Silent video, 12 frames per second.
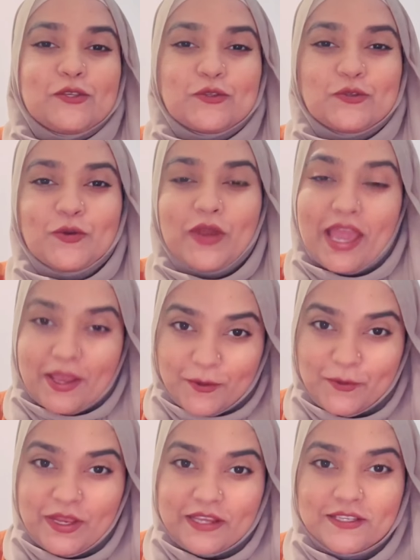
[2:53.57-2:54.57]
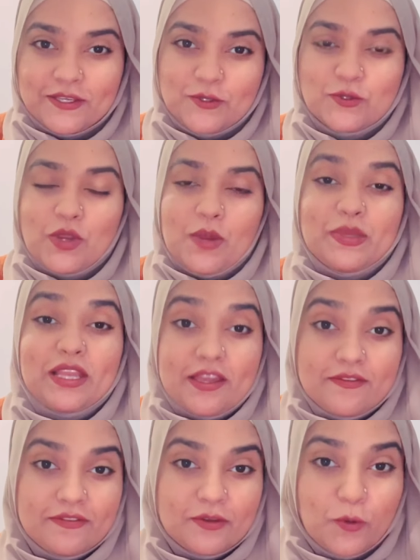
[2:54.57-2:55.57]
সো এখন একটা কিছু আমি
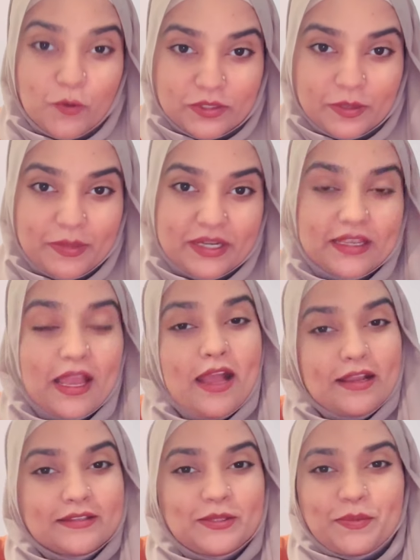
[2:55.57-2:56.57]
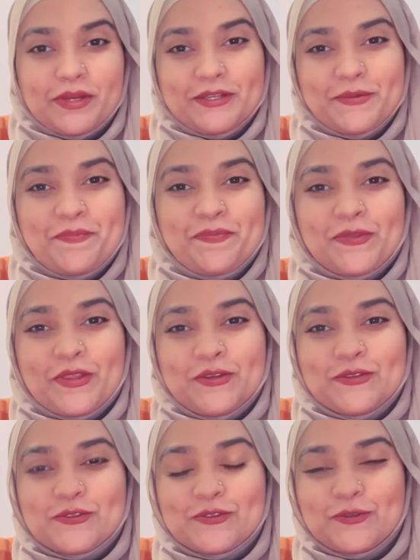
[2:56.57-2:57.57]
লাইফে করতে পারি আগাতে পারি
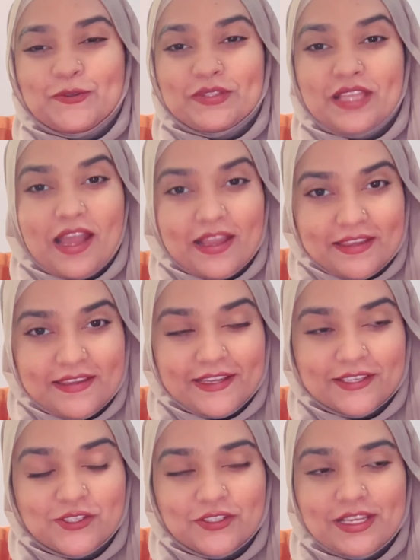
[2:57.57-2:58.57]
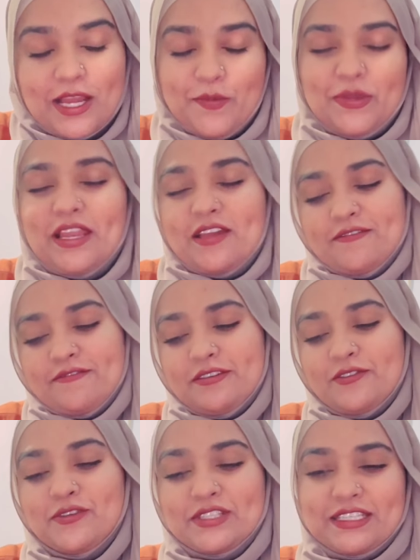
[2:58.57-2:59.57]
সো তাই অ্যাকচুয়ালি আমি লাইফে
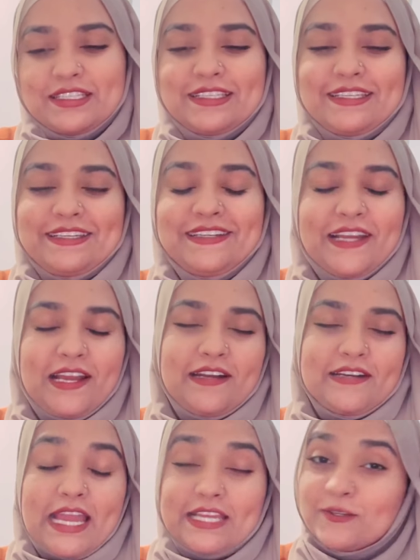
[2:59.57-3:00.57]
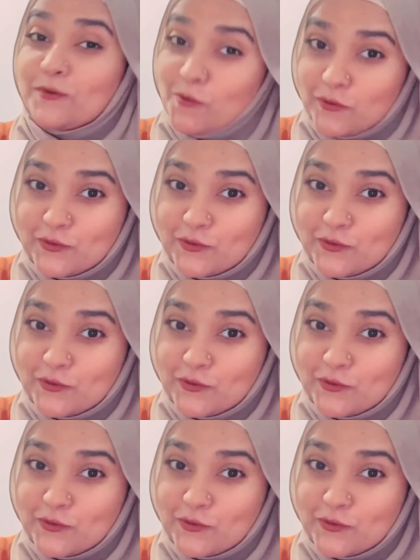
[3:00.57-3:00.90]
রিসেন্টলি একটা কোর্স